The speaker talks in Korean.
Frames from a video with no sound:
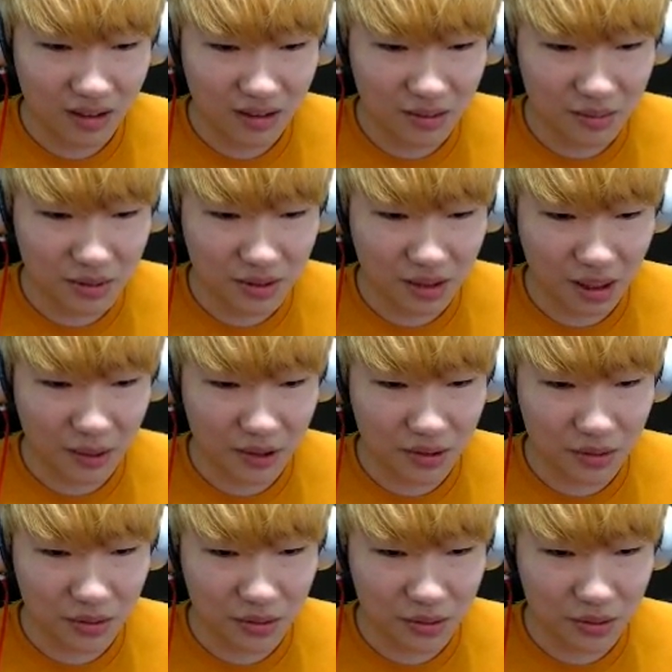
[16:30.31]
음식 다 만들
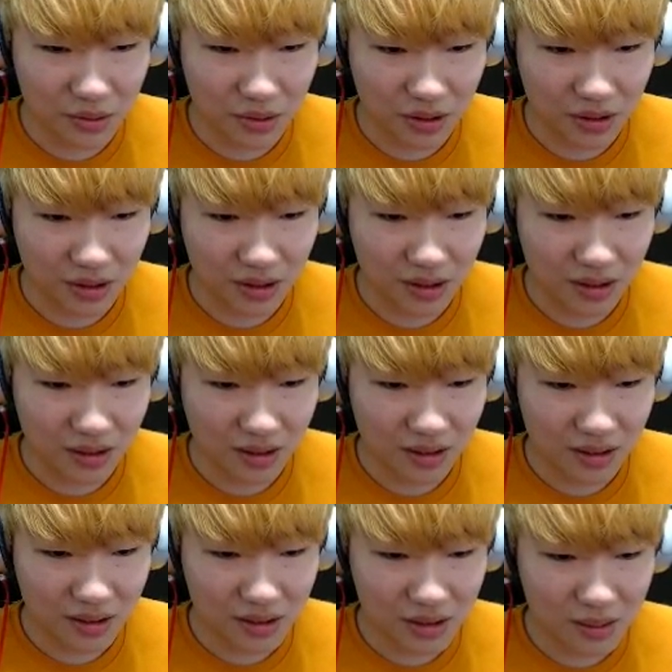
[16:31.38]
수 있는 건데
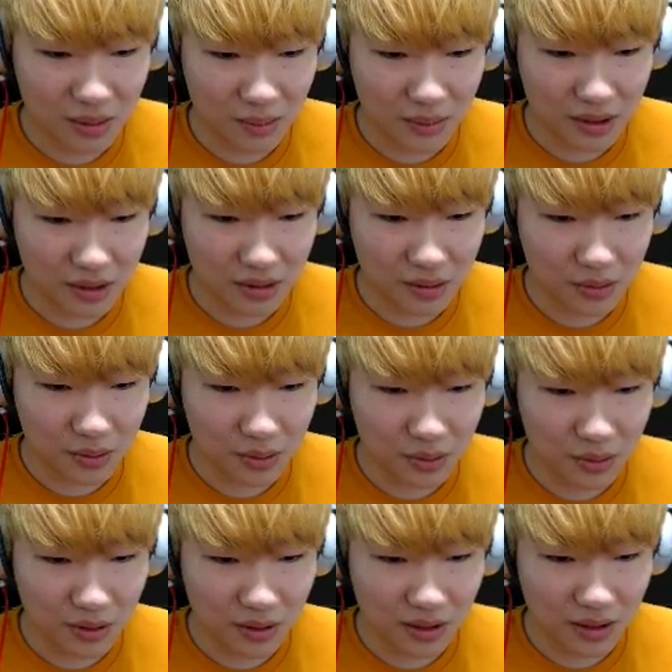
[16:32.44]
식빵
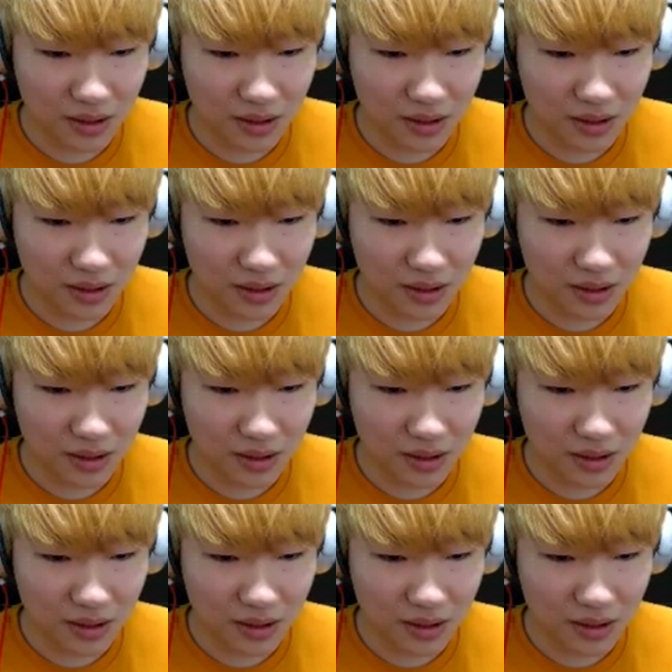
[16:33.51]
만들고